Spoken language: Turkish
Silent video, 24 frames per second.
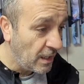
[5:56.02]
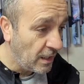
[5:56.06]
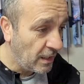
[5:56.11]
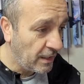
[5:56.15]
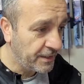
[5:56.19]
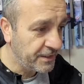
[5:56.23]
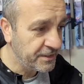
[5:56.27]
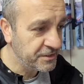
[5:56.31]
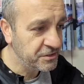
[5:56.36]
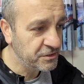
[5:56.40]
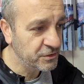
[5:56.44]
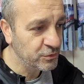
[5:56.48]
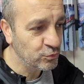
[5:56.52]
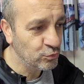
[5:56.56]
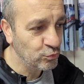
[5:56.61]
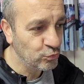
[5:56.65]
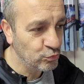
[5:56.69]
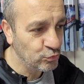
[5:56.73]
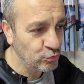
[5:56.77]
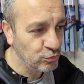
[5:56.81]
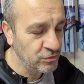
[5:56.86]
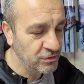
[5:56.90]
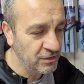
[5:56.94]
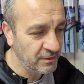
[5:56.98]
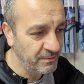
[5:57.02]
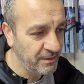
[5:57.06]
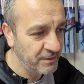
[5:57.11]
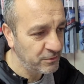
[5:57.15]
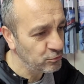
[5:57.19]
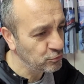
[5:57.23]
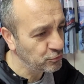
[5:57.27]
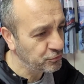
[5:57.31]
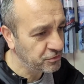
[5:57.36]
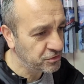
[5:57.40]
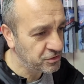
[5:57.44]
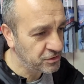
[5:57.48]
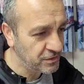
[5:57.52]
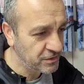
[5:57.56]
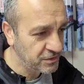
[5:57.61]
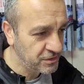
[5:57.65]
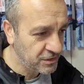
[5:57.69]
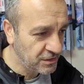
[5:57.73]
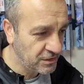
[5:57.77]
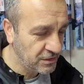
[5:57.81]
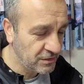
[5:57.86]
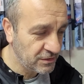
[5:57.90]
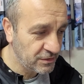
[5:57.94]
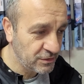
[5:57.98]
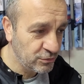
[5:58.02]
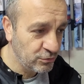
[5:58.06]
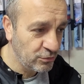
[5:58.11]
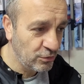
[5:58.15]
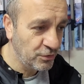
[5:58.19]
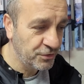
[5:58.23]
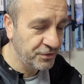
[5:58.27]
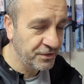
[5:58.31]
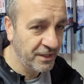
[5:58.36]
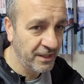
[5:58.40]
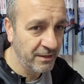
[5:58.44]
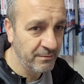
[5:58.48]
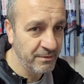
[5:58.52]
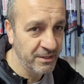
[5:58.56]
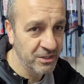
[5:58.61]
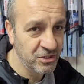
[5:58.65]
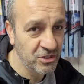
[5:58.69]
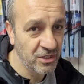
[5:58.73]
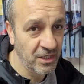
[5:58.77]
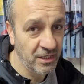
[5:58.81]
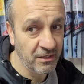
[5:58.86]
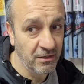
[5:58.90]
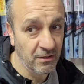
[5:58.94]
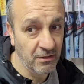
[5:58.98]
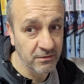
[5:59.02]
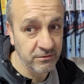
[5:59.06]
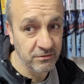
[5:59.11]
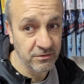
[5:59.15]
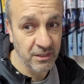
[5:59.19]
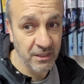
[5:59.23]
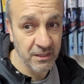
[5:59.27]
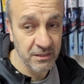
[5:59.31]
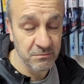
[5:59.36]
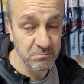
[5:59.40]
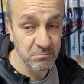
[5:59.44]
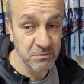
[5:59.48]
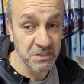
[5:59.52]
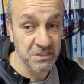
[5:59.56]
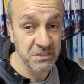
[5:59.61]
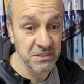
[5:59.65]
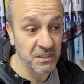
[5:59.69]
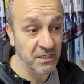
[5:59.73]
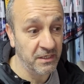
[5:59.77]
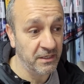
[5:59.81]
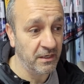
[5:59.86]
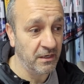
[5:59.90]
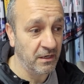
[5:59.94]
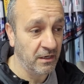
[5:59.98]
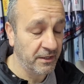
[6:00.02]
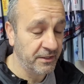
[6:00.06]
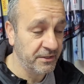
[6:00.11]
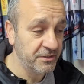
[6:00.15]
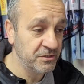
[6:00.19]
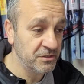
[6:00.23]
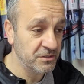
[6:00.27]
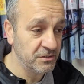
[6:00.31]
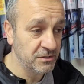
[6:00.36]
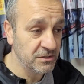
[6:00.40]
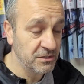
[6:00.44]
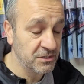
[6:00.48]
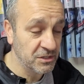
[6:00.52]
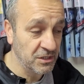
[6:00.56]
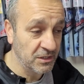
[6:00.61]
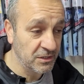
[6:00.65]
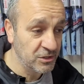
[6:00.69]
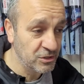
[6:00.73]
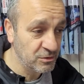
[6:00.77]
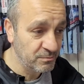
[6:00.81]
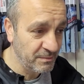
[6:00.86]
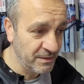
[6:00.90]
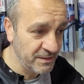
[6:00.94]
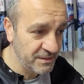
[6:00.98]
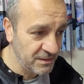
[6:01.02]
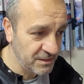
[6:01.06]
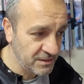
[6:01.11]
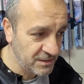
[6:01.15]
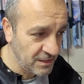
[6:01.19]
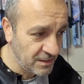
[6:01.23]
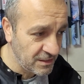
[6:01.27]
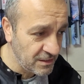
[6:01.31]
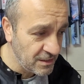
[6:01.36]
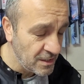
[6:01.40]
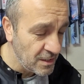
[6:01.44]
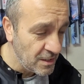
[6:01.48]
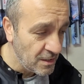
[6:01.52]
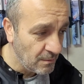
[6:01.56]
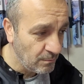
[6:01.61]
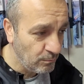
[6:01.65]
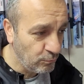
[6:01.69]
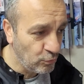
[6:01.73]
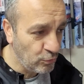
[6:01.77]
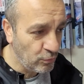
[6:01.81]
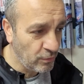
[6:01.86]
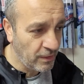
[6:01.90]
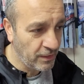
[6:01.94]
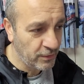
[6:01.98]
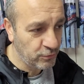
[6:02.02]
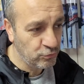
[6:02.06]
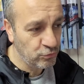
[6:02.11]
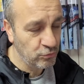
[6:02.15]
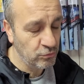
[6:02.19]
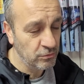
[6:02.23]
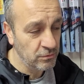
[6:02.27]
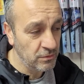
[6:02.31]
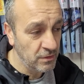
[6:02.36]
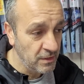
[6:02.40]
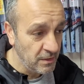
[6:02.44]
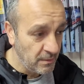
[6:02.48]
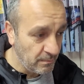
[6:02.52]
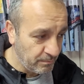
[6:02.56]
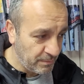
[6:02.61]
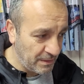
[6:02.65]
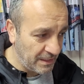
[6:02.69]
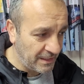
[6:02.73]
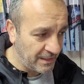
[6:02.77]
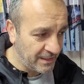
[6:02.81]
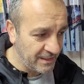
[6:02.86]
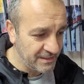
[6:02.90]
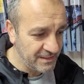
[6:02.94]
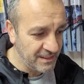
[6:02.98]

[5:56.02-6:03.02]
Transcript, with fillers: aracınız uzun zaman yurt dışına çıktınız. 4 ay, 5 ay, 6 ay, 1 sene aracınız çalışmaz ise bu akü plaka